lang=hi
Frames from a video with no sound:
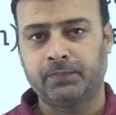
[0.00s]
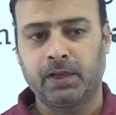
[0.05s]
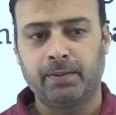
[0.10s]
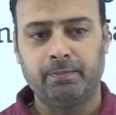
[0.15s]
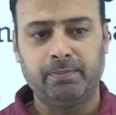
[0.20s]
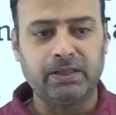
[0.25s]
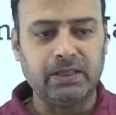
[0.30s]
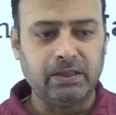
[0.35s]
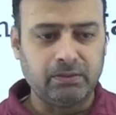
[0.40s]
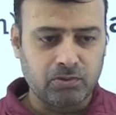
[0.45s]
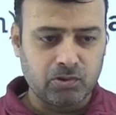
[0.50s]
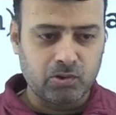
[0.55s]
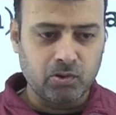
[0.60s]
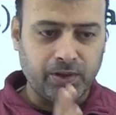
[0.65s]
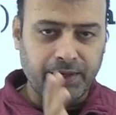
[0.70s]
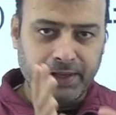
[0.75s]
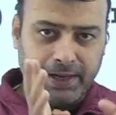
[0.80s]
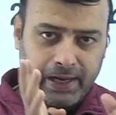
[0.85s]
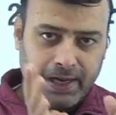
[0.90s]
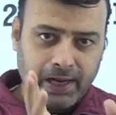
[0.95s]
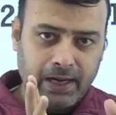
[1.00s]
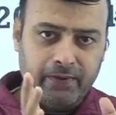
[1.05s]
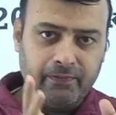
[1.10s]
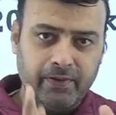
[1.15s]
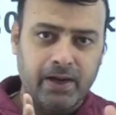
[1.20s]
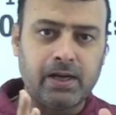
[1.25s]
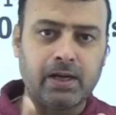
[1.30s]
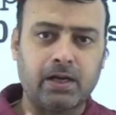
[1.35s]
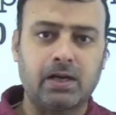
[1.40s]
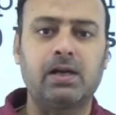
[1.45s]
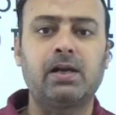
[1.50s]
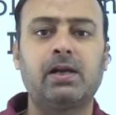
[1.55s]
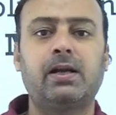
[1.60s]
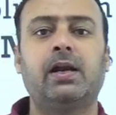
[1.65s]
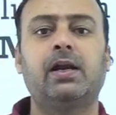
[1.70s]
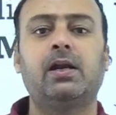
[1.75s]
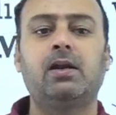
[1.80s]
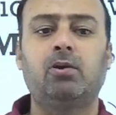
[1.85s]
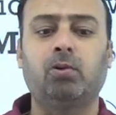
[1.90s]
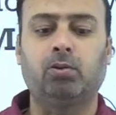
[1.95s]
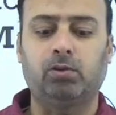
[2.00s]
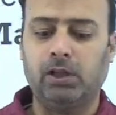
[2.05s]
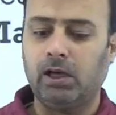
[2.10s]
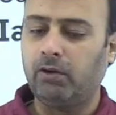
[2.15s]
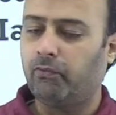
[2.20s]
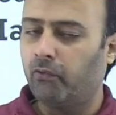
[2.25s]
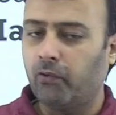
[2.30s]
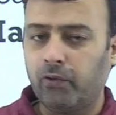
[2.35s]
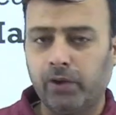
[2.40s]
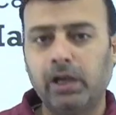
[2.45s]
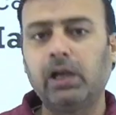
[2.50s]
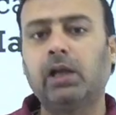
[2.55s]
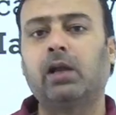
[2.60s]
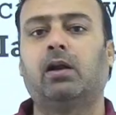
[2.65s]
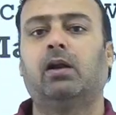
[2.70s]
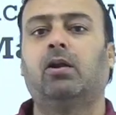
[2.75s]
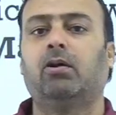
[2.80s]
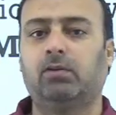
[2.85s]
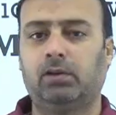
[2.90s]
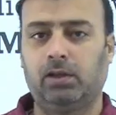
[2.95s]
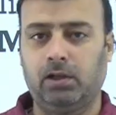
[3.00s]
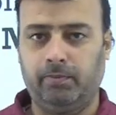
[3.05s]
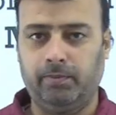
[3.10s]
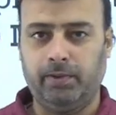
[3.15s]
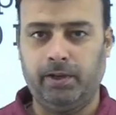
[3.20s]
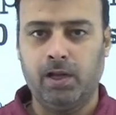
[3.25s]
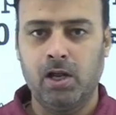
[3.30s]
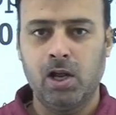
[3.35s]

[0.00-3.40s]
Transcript: मतलब जो इरेलीवेंट कंटेंट होता है वो नहीं लिखना होता हमें